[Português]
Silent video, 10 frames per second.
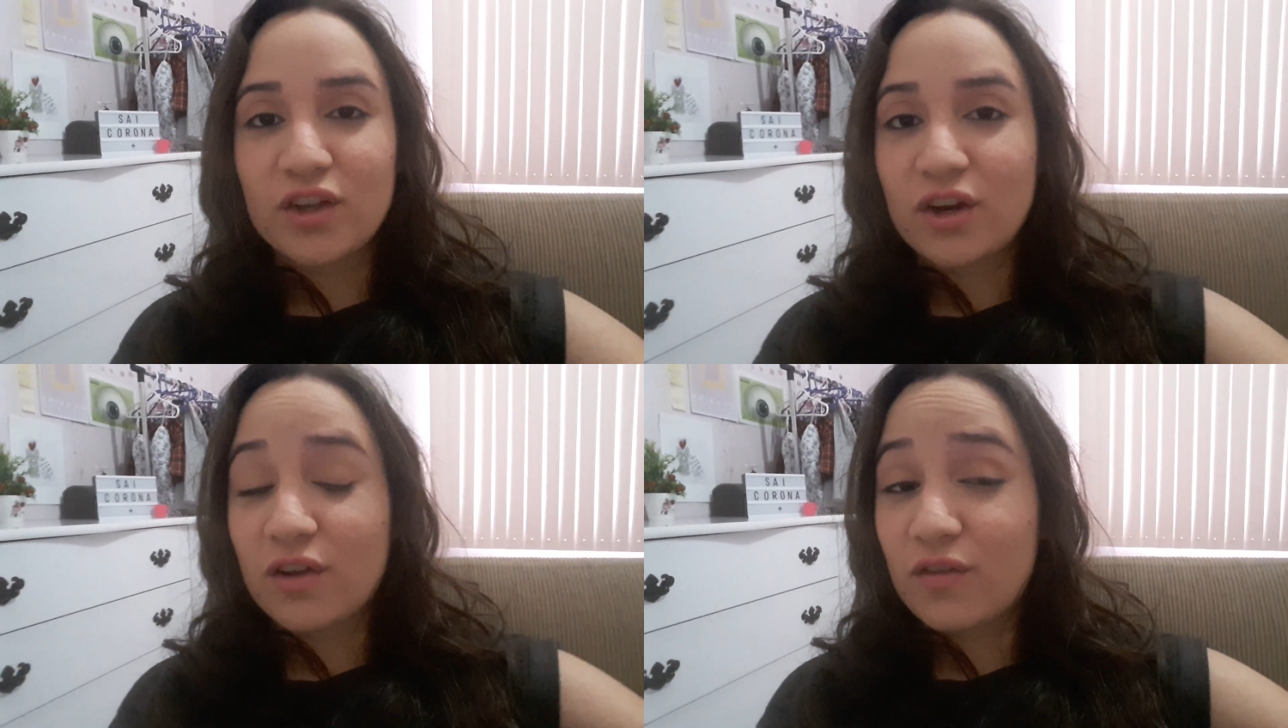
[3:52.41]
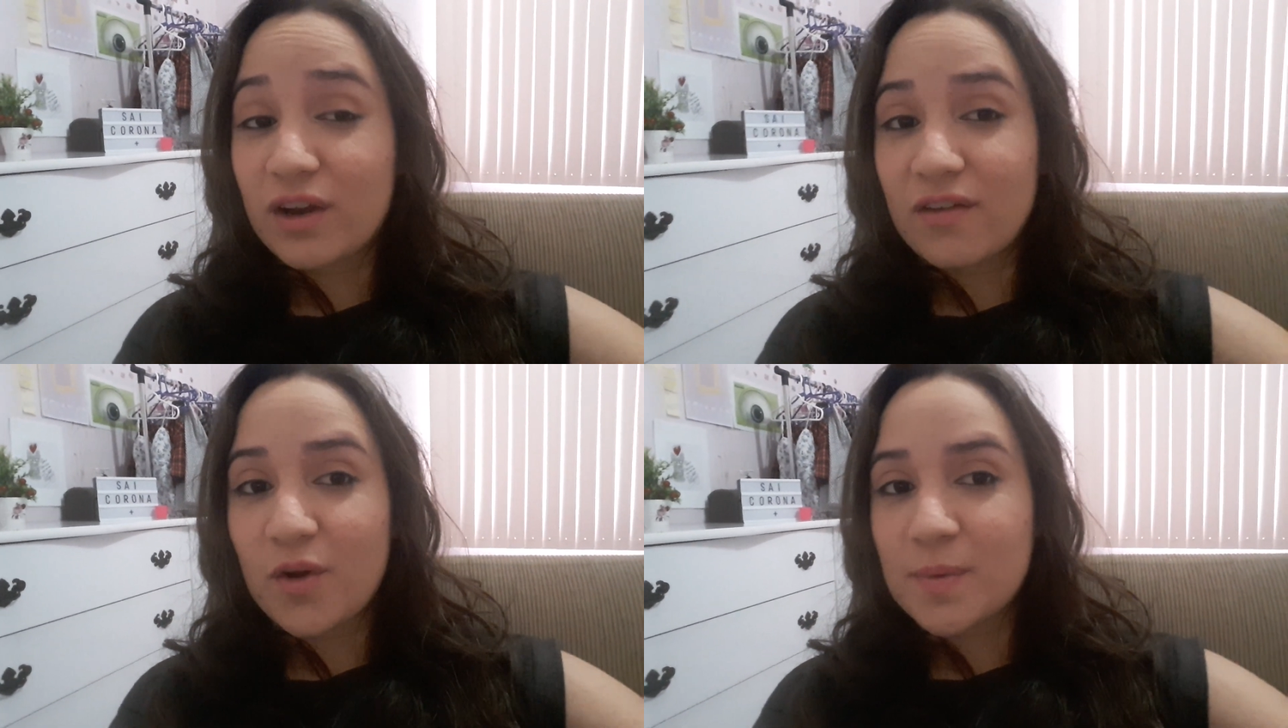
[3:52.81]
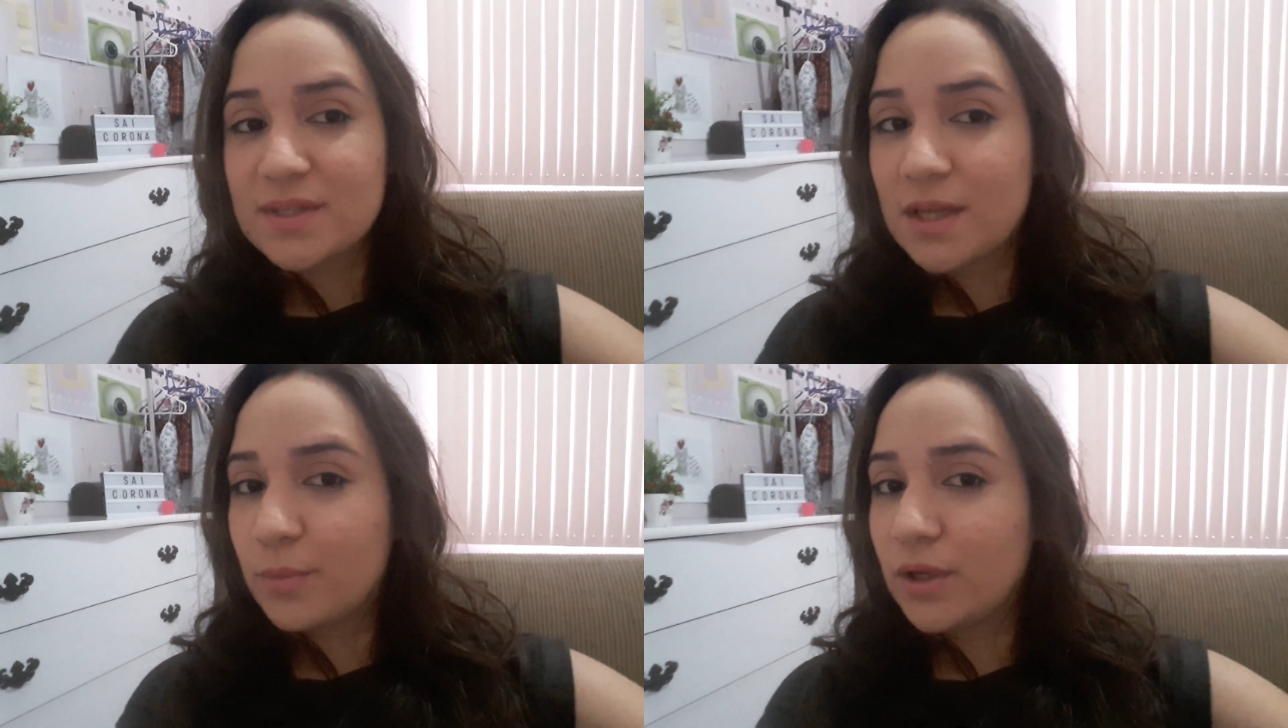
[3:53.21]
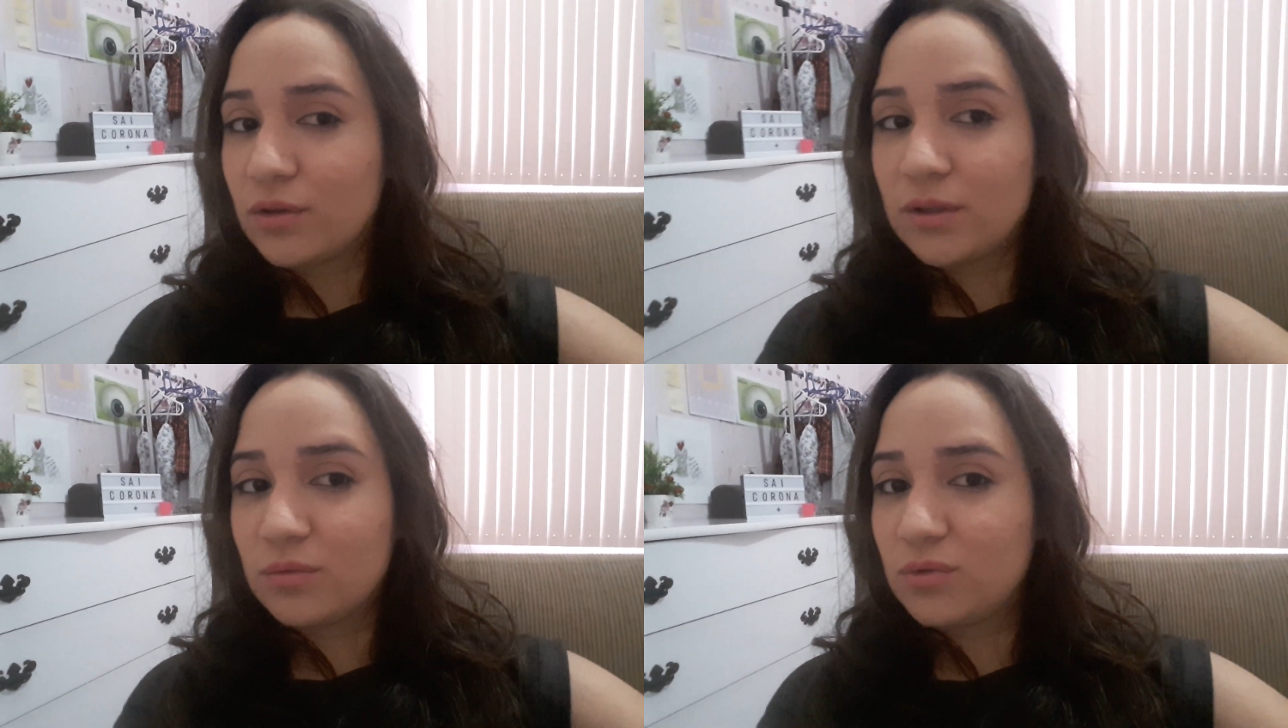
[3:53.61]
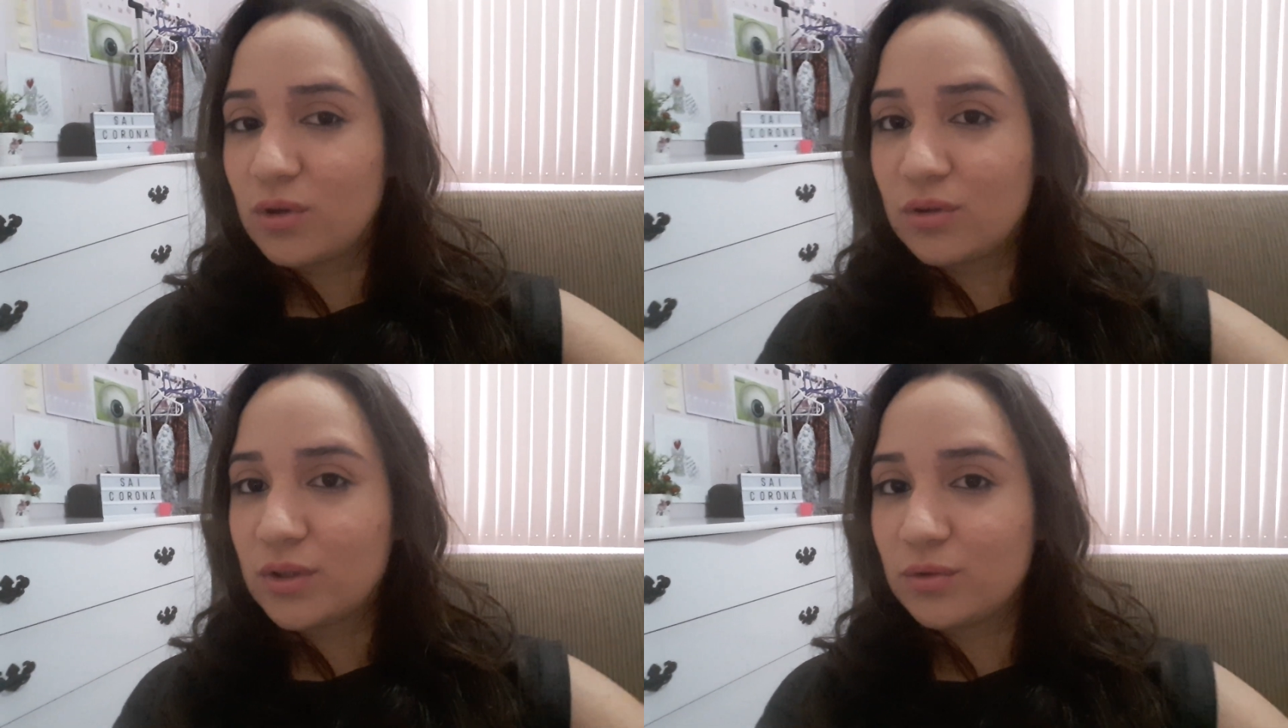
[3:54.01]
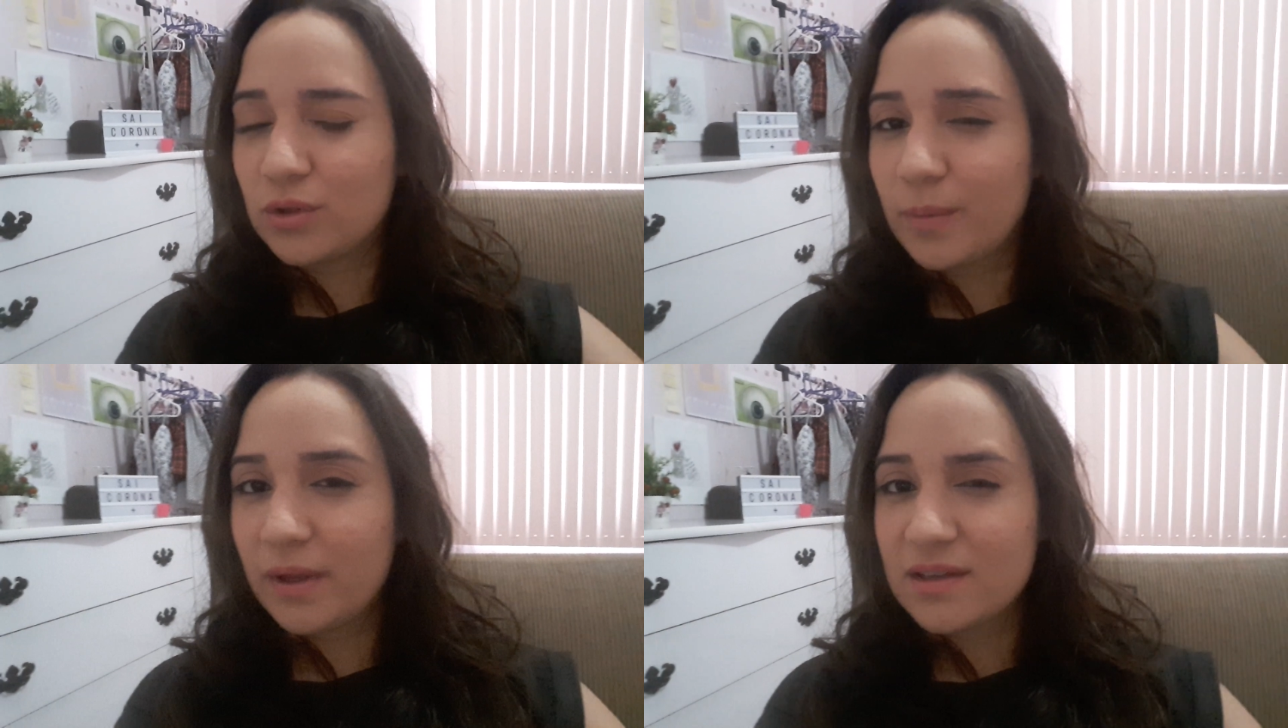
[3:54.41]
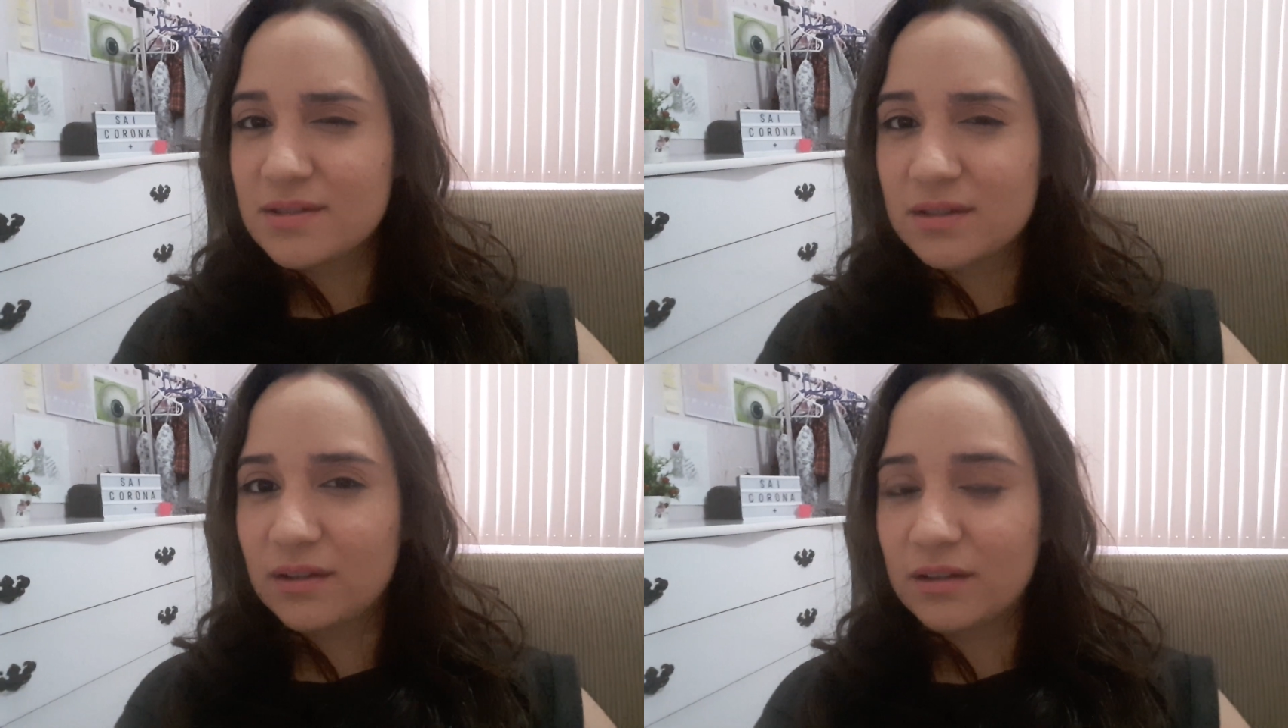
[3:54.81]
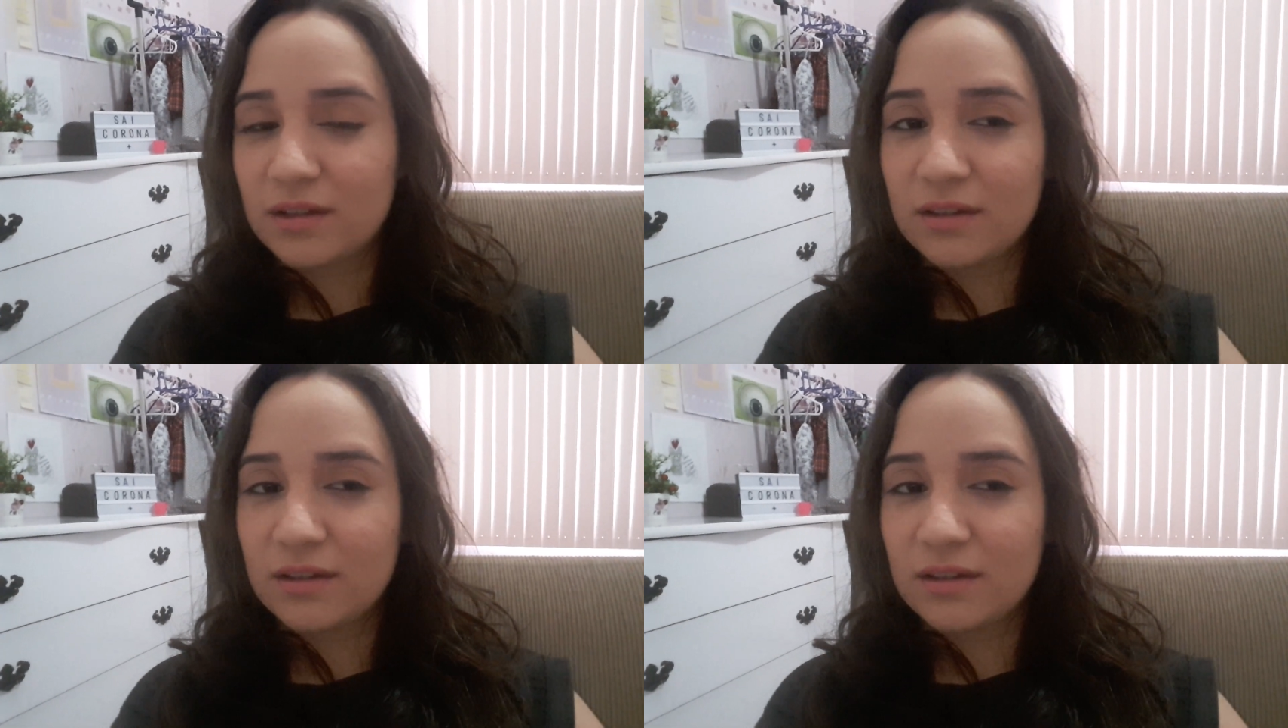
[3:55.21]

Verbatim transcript: na hora que eu vou gravar, eu percebo que eu não tô, não tô também assim.